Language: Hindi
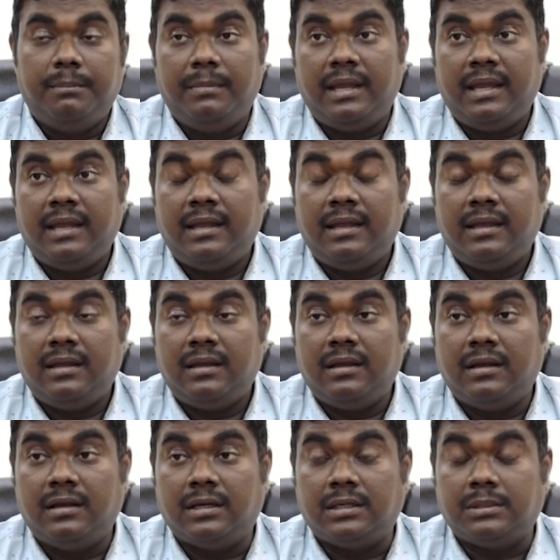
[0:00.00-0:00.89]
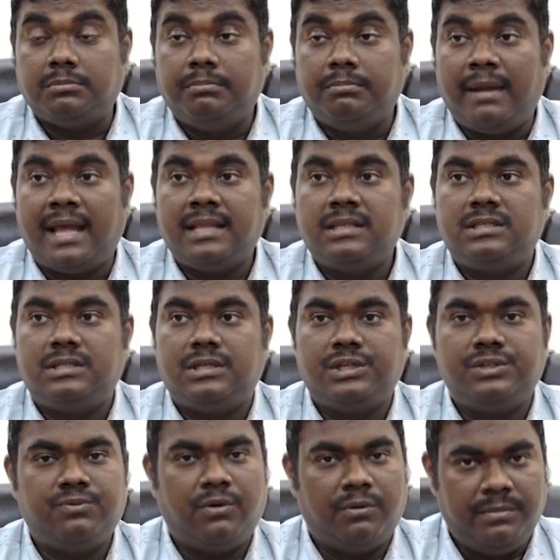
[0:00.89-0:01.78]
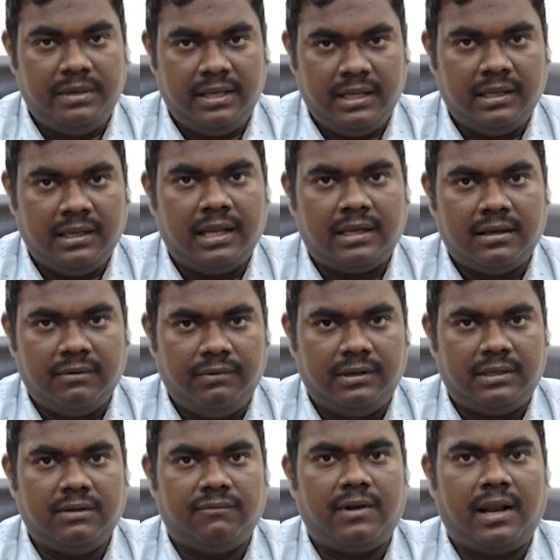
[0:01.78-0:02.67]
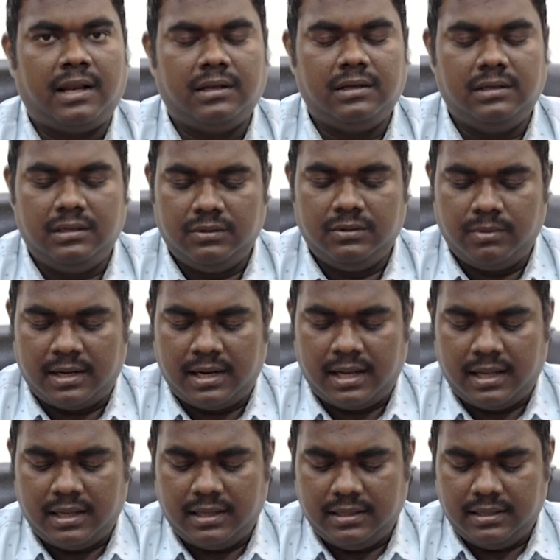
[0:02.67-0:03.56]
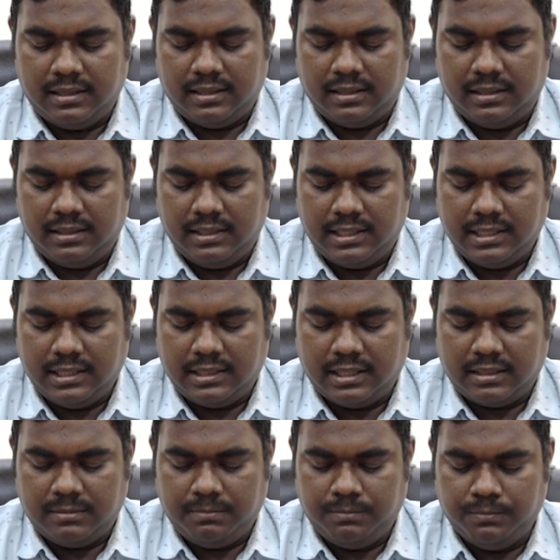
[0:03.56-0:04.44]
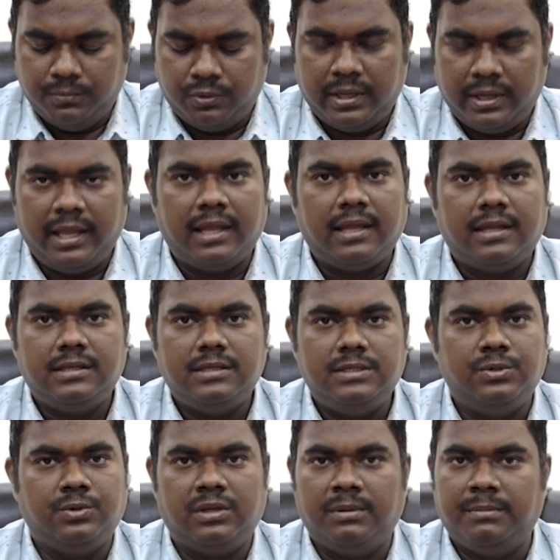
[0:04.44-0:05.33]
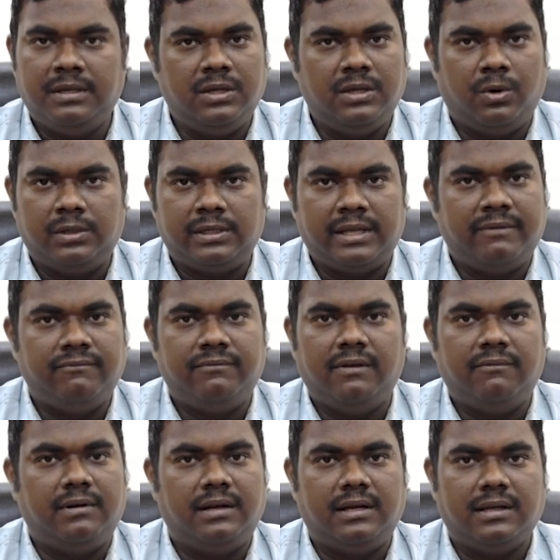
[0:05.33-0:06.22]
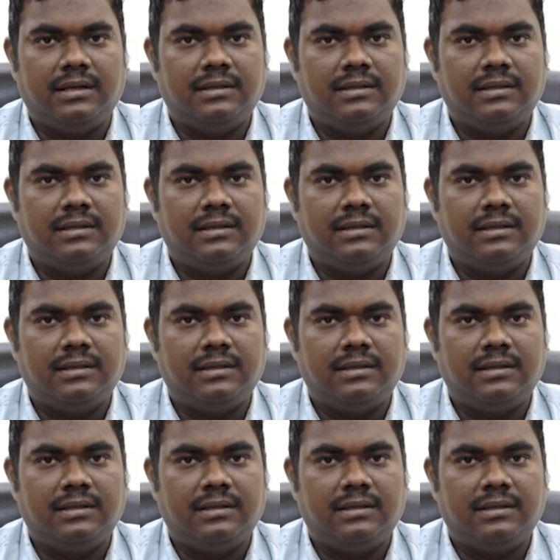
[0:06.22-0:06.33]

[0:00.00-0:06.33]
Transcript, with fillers: मैं मैन सर्च फॉर मीनिंग एक विक्टर फ्रैंकल द्वारा लिखित एक बुक है जो कि मेरी ऑल टाइम फेवरेट